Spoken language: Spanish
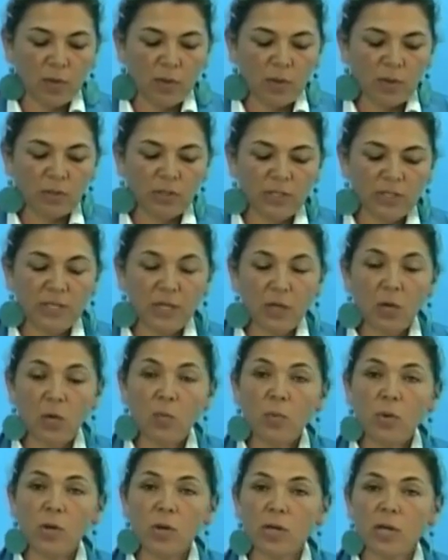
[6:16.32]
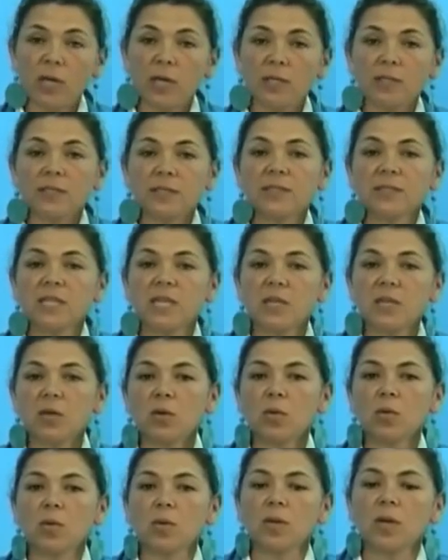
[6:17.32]
o sea, se convoque siendo
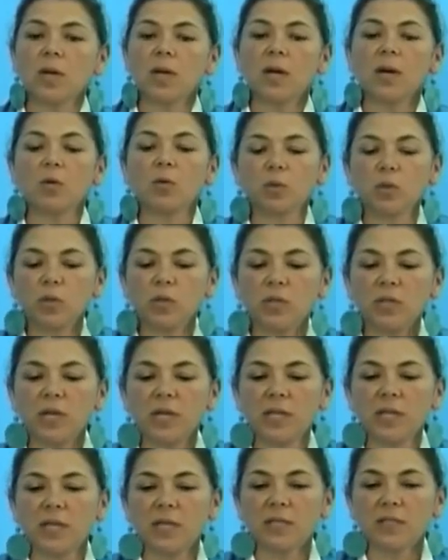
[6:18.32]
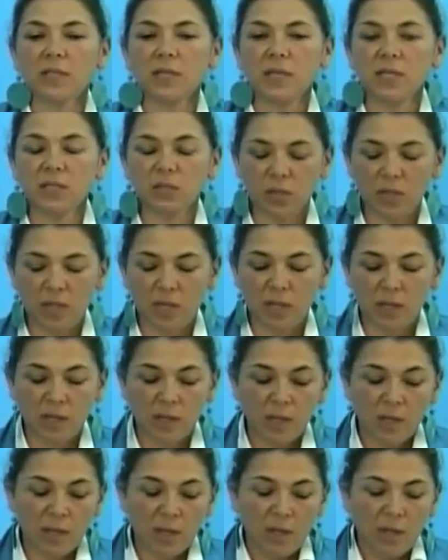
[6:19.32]
una autoridad y en este caso
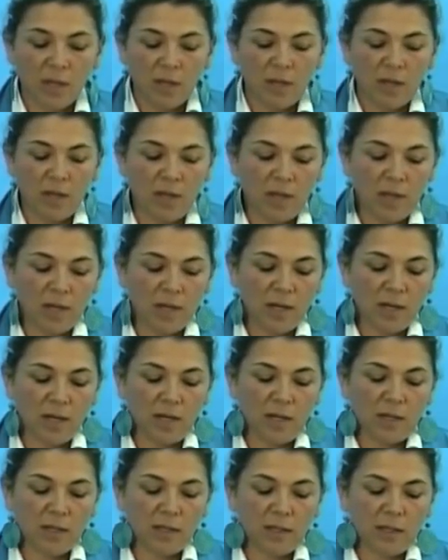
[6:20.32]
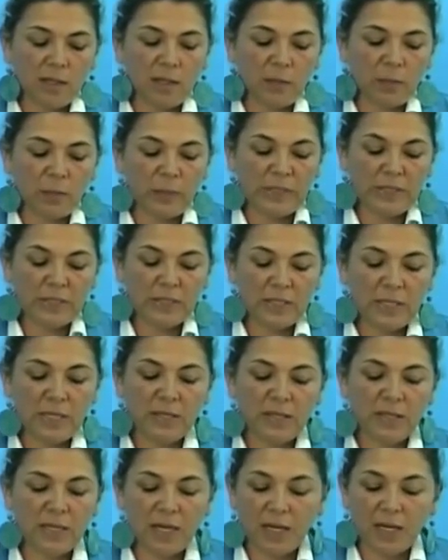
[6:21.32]
la, el
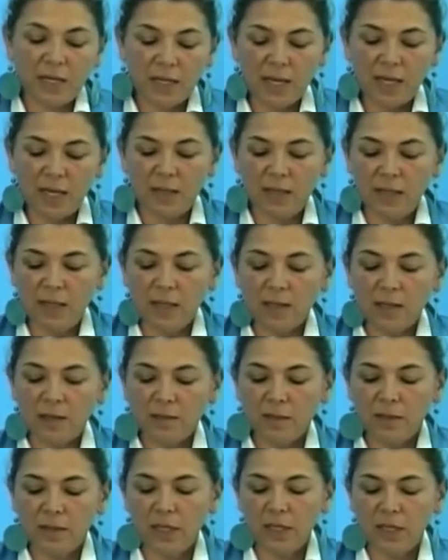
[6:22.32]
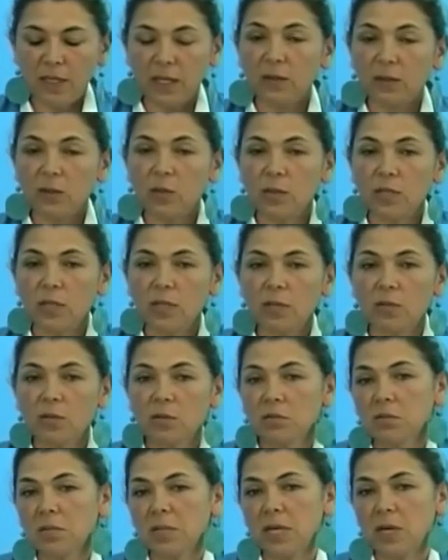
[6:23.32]
presidente, el alcalde del Cantón Girón,
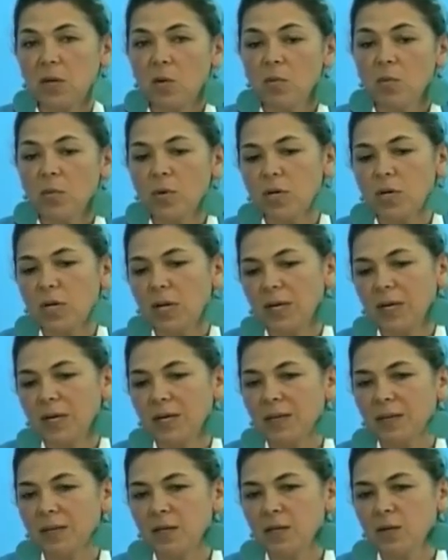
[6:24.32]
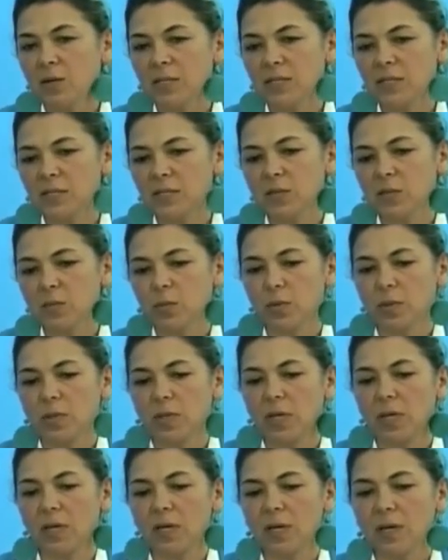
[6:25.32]
que convoque, la gente no asiste
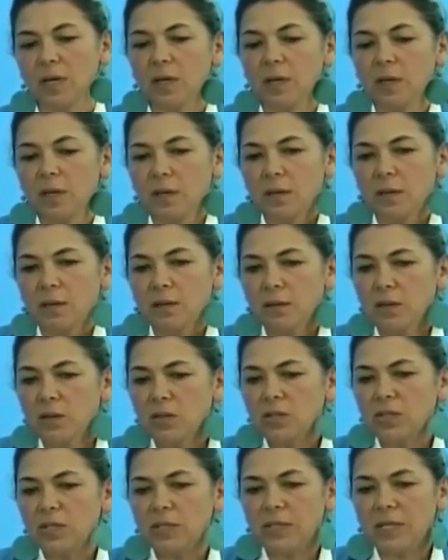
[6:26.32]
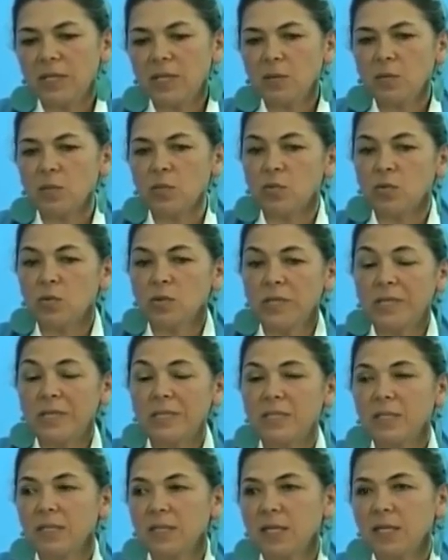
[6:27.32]
porque, no sé, tenemos un
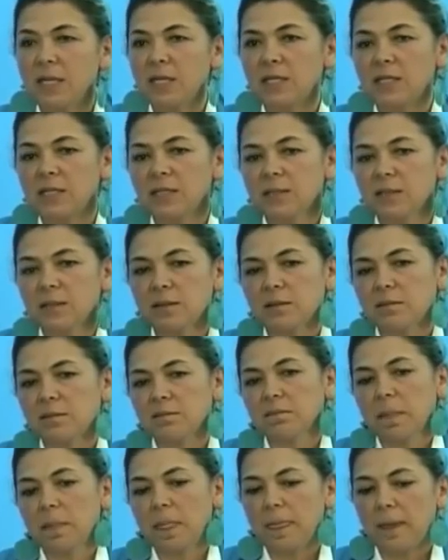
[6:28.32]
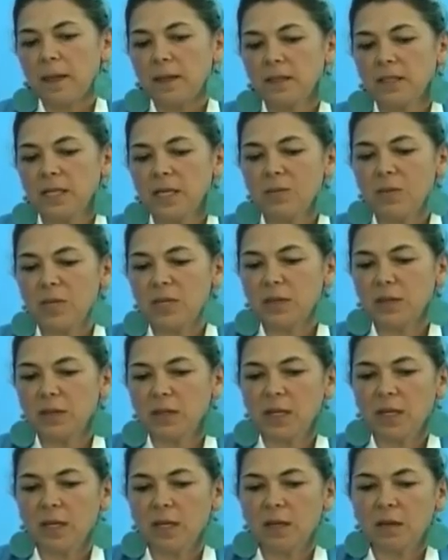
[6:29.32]
desinterés
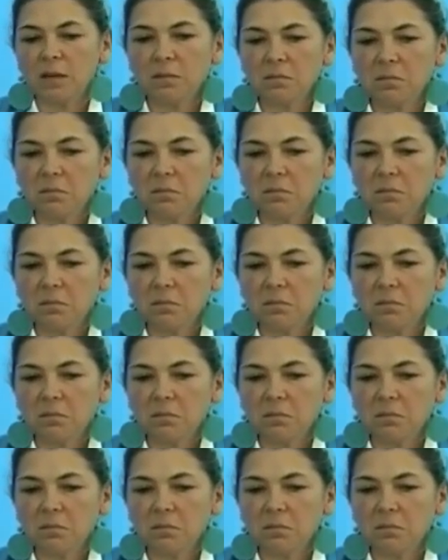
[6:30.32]
realmente